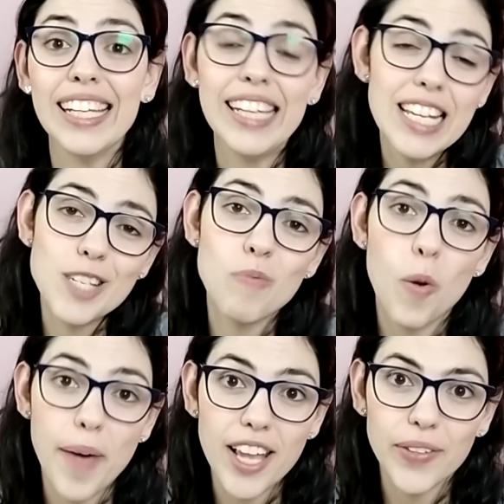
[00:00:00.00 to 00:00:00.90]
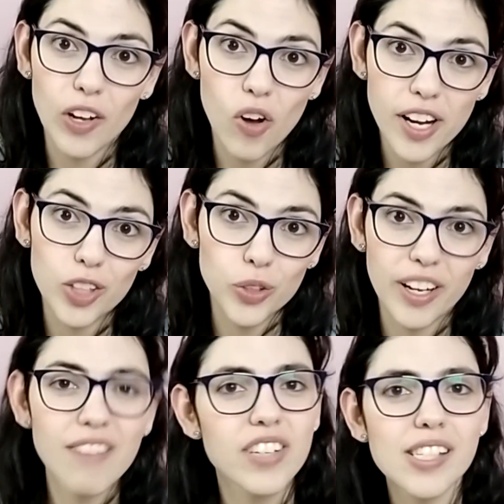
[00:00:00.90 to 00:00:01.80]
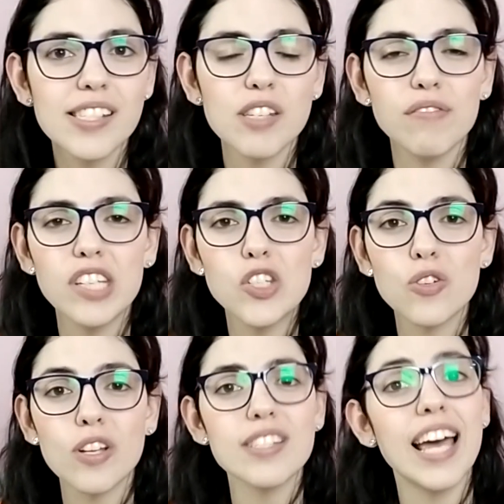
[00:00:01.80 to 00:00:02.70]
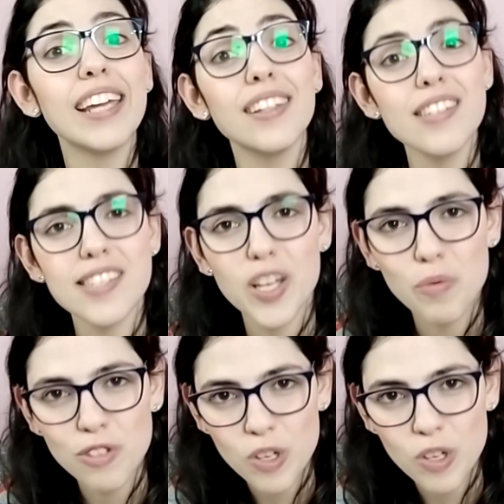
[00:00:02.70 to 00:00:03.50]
E nesse momento, agora que eu tô gravando esse vídeo, nós ainda estamos